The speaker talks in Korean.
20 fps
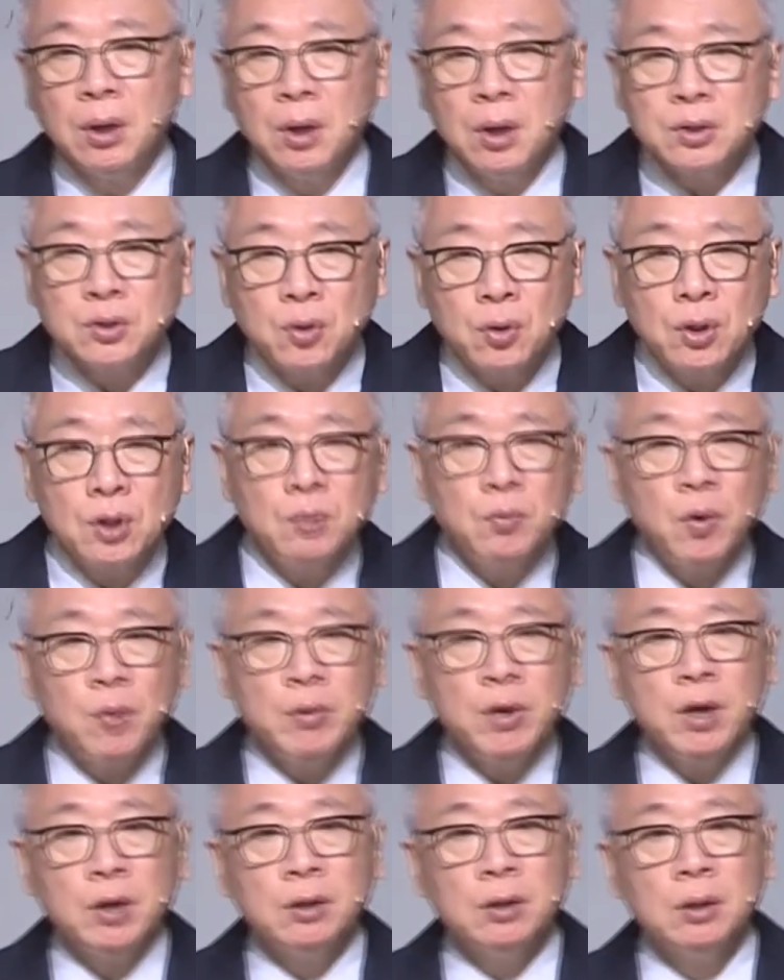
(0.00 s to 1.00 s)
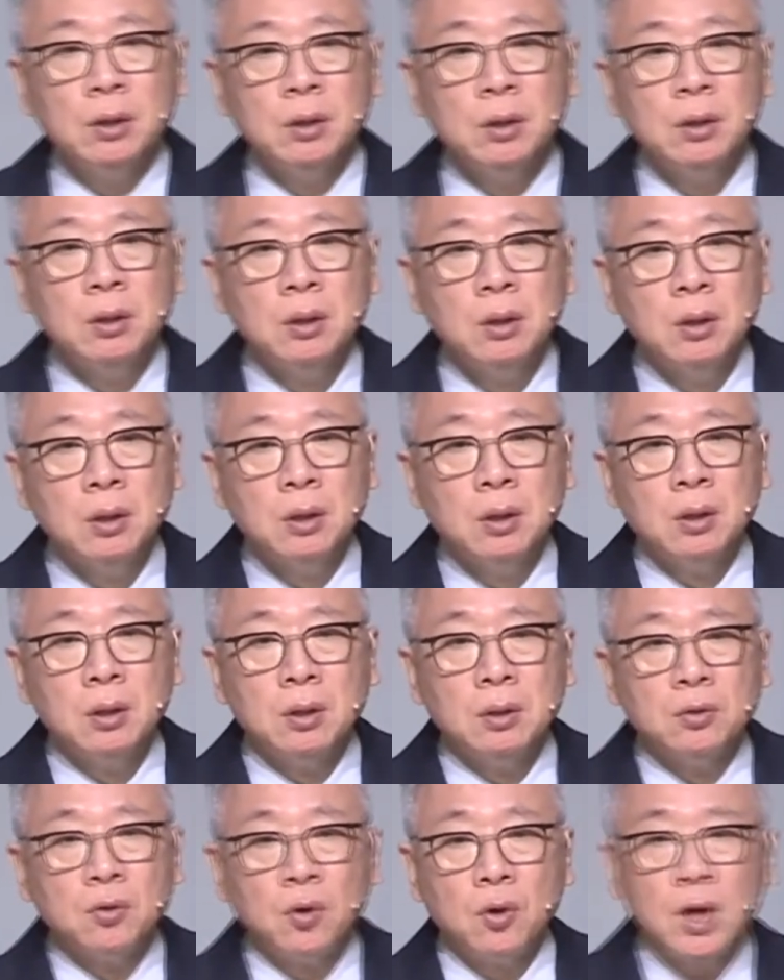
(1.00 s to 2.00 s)
그래서 오늘 보면
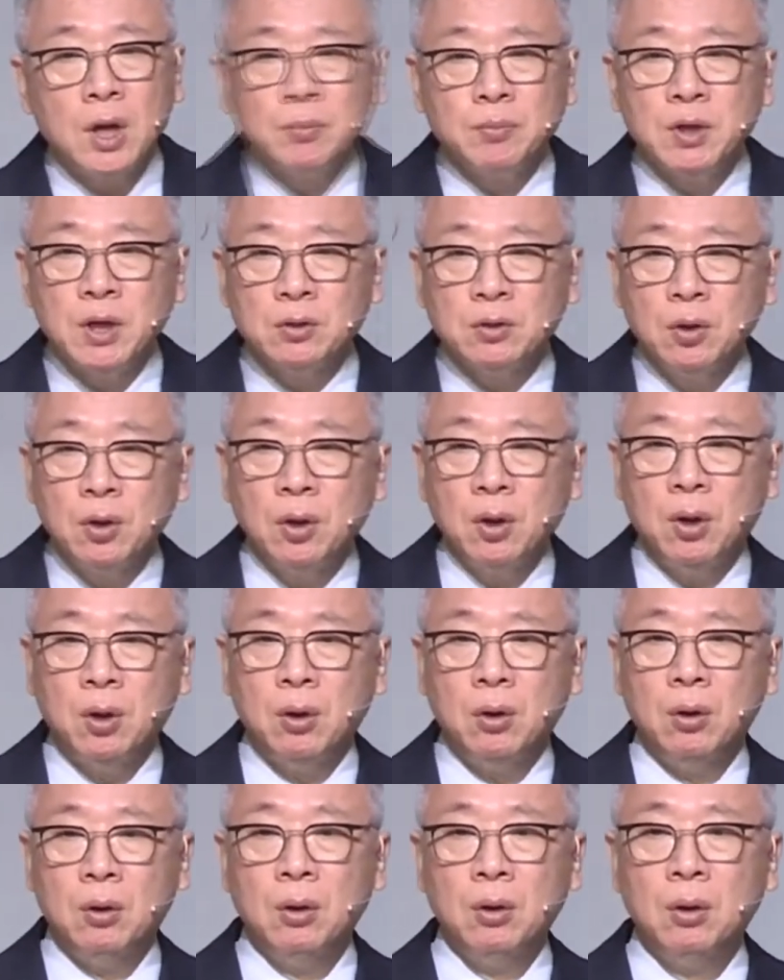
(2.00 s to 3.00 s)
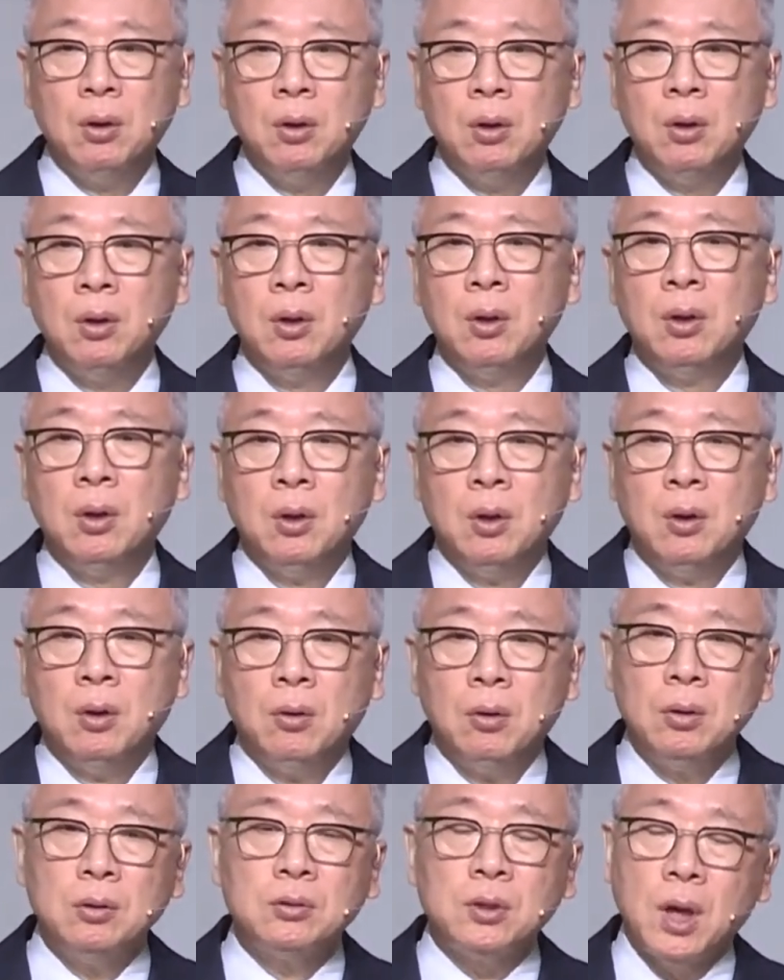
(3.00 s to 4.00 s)
놀랍게도
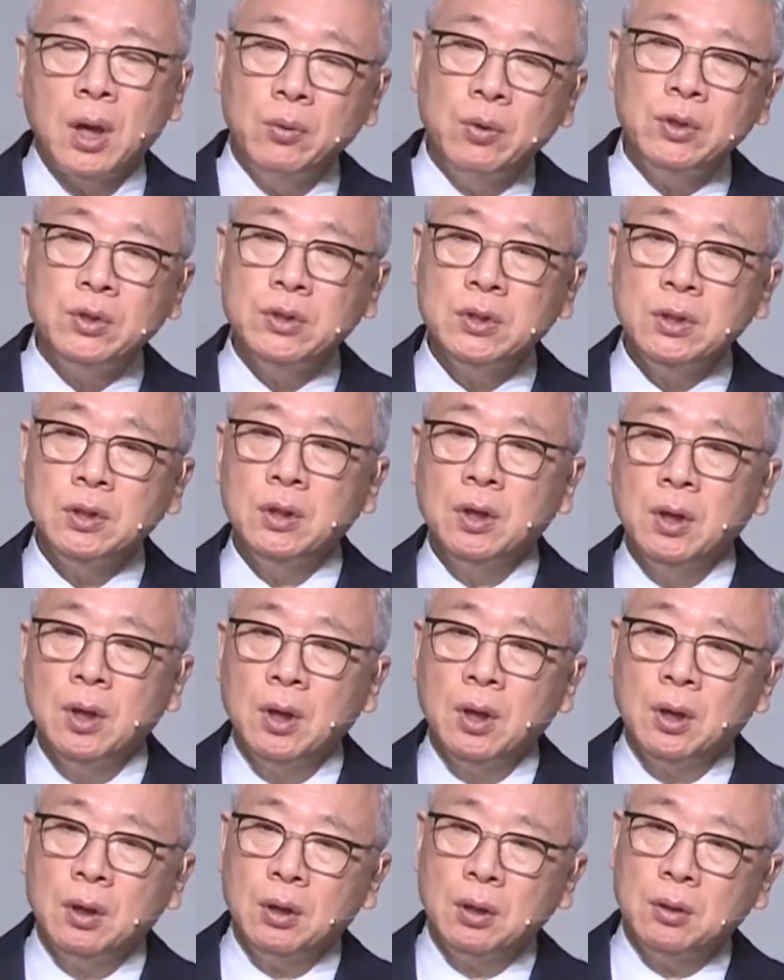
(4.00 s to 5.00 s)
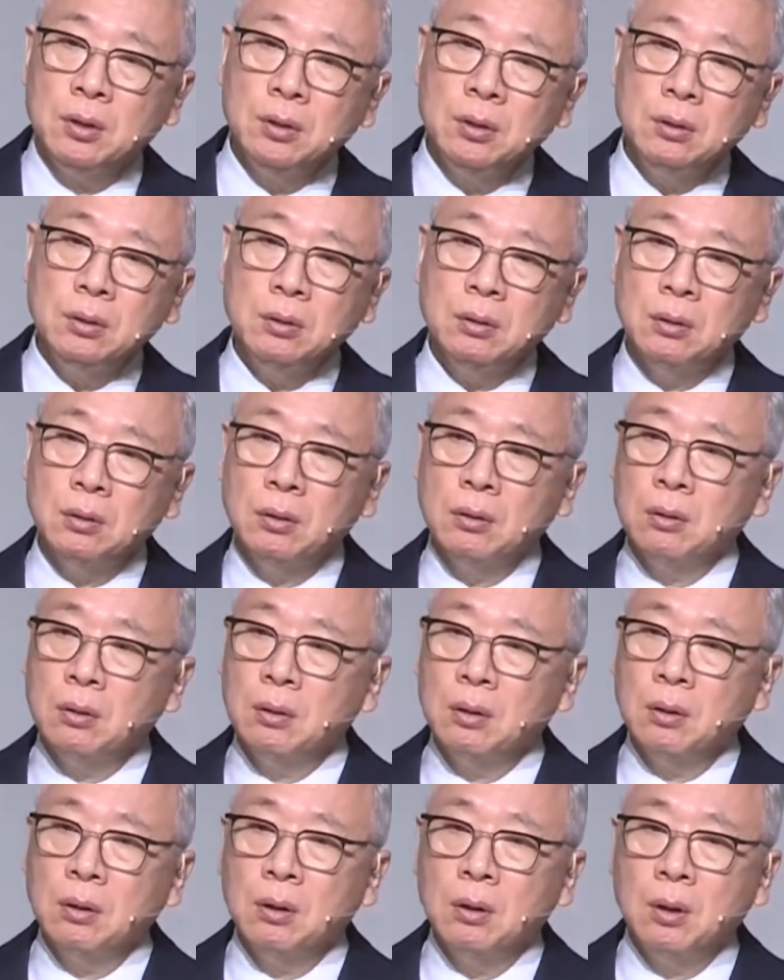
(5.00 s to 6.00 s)
오늘 다윗이 그
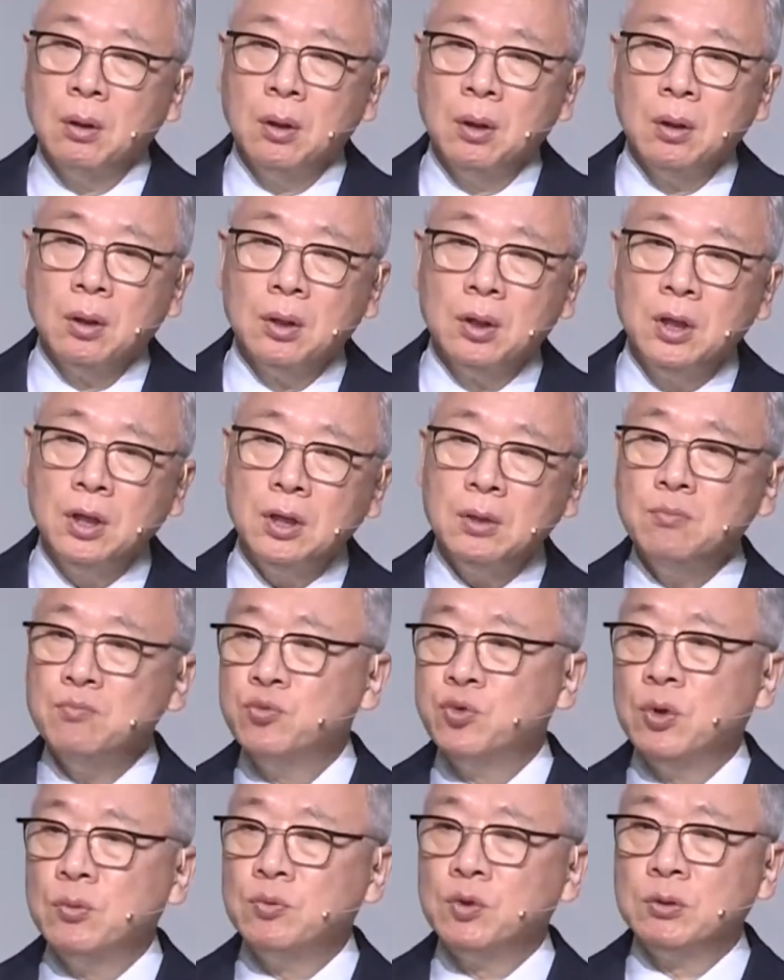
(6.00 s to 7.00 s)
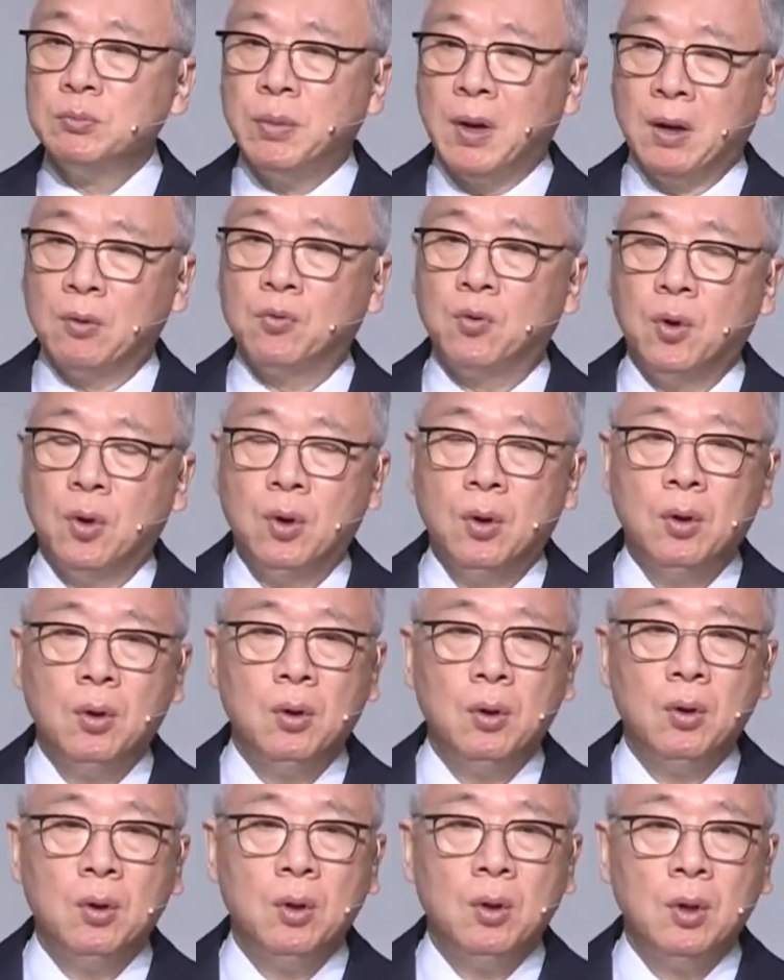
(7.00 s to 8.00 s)
기름 부음을 받고
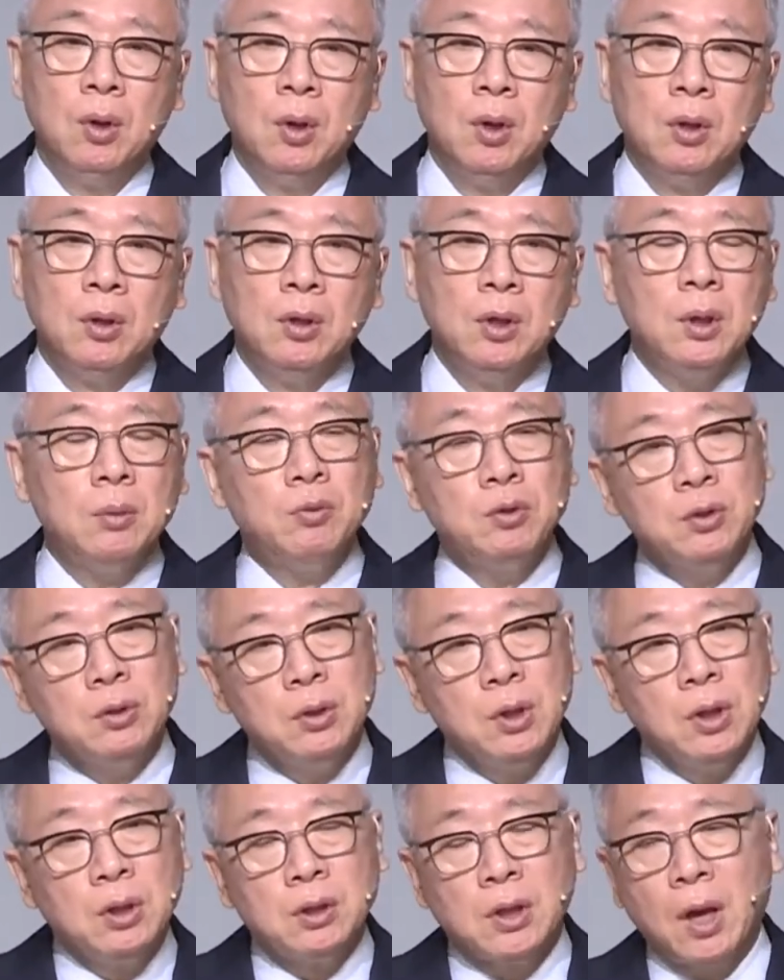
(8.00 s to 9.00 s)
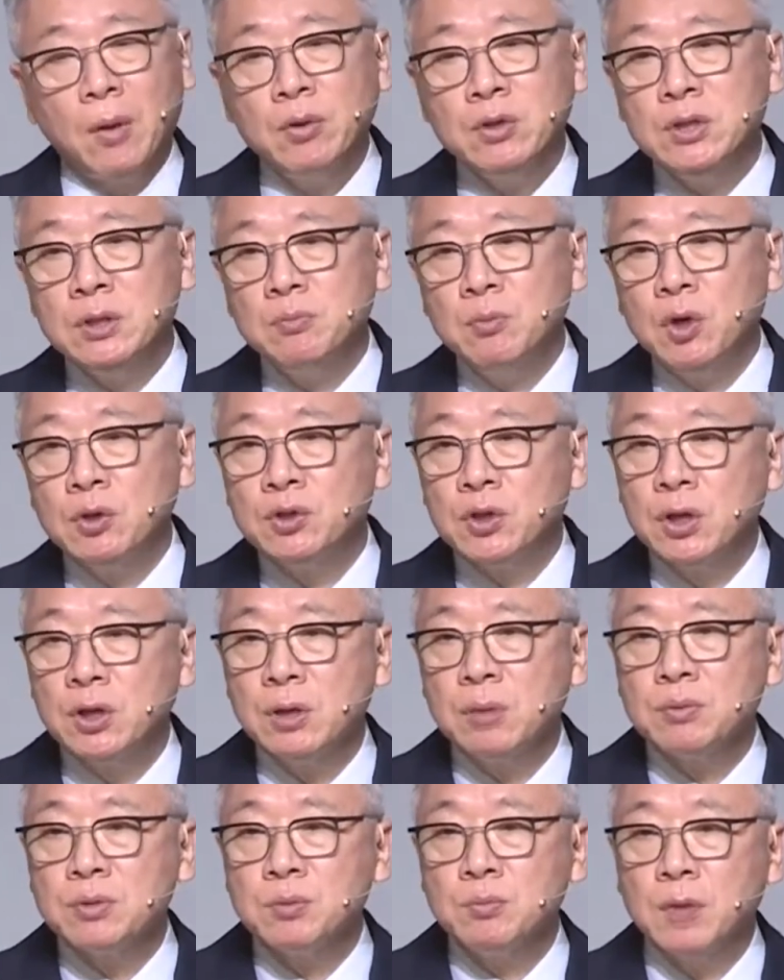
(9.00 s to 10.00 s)
여러분 다윗이 뭐
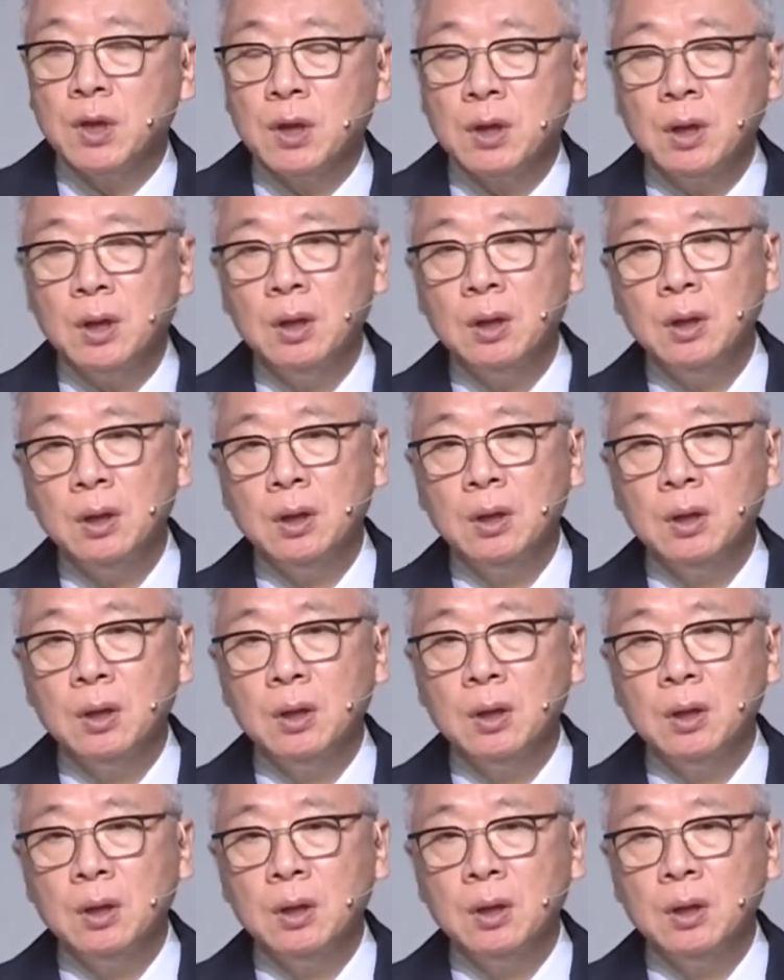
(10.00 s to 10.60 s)
철이 없습니까?